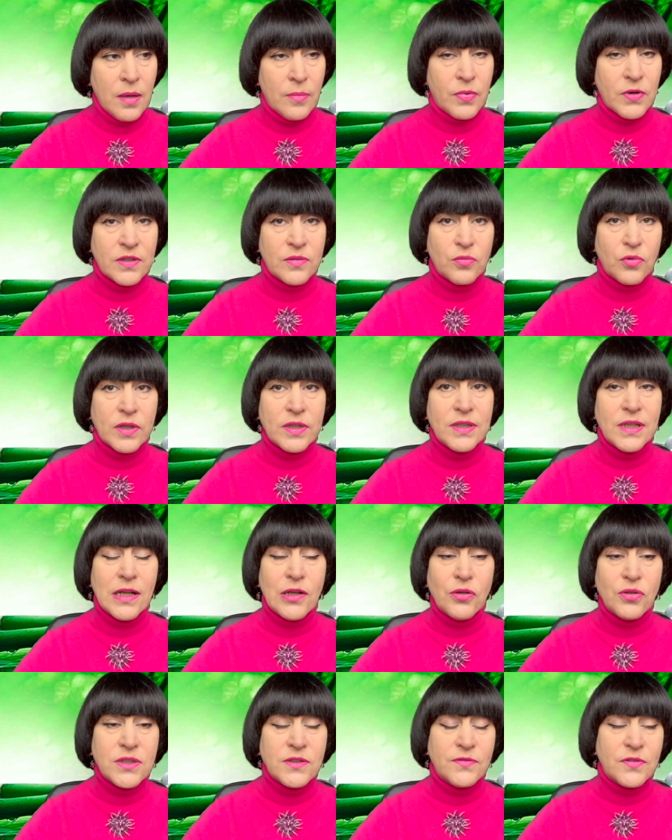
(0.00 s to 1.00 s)
Поэтому одни
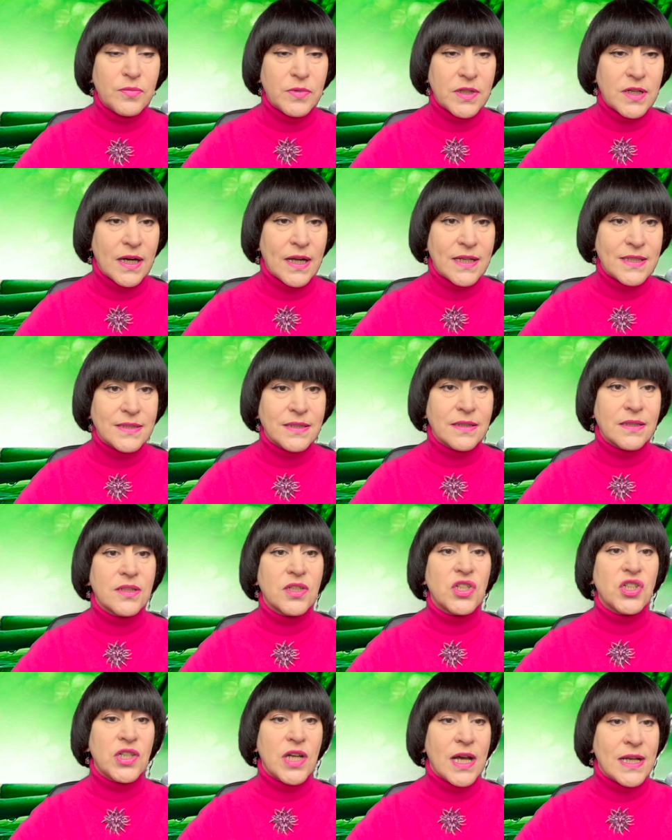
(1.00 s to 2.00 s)
люди в
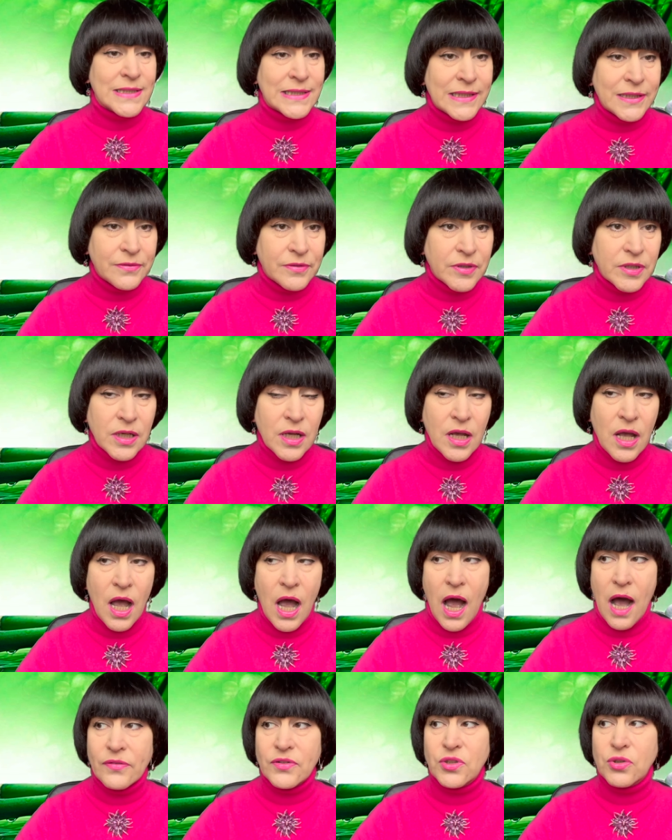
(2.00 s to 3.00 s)
эмиграции счастливы,
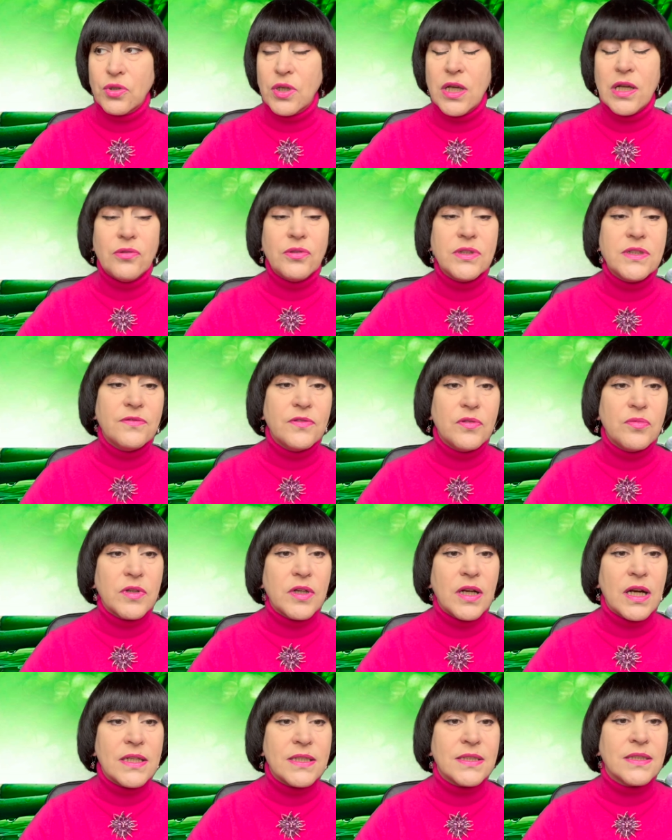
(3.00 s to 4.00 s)
а другие люди в
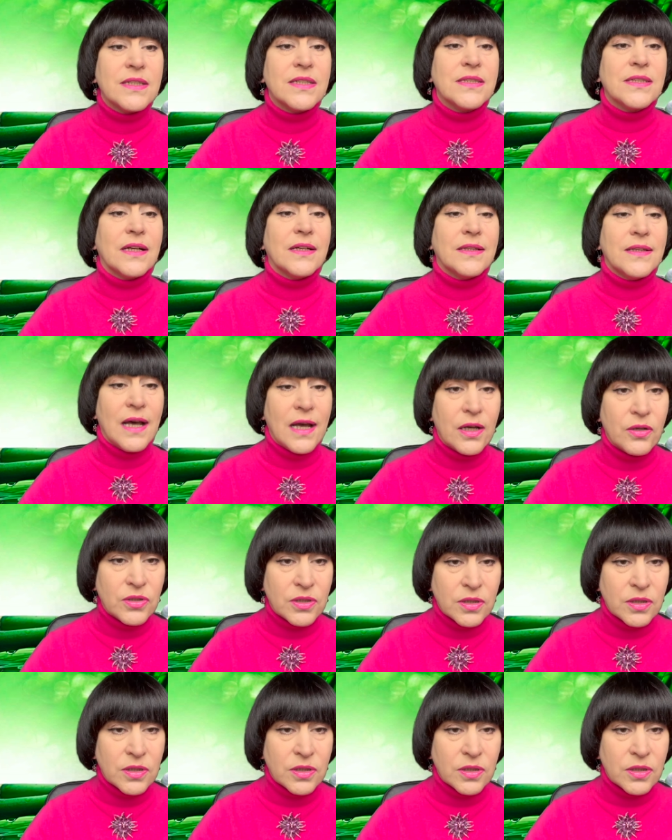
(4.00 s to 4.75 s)
эмиграции страдают